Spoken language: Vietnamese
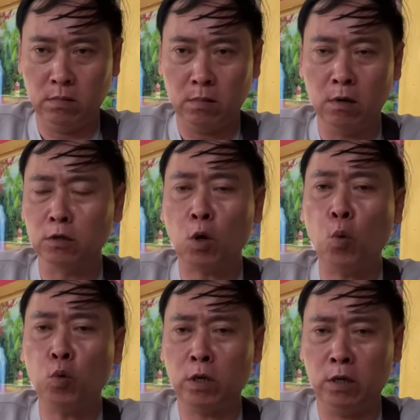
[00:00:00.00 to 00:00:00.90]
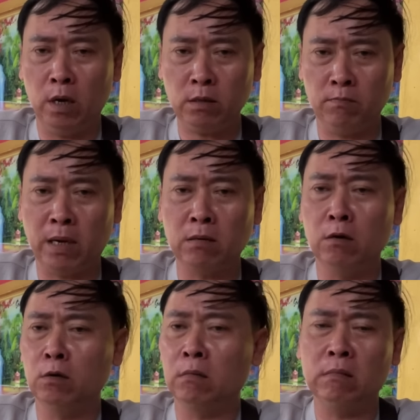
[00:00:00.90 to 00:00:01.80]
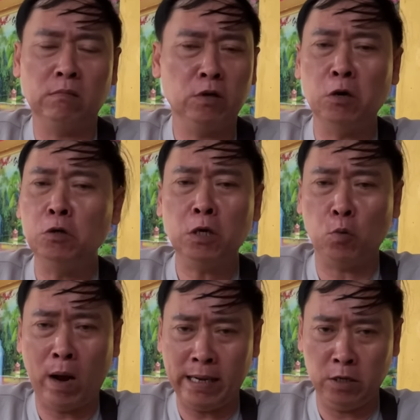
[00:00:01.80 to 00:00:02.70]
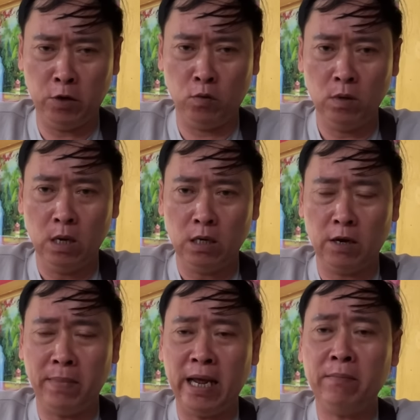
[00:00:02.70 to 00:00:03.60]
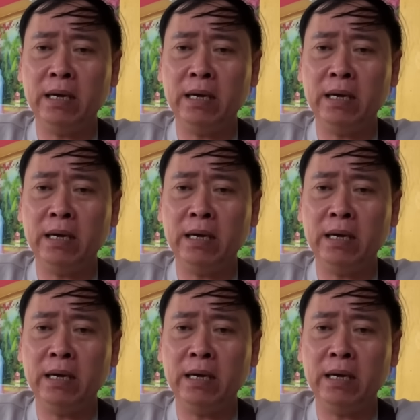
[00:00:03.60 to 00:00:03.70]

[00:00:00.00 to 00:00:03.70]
người tu thì ít mà người giữ thì quá nhiều thì mẹ mới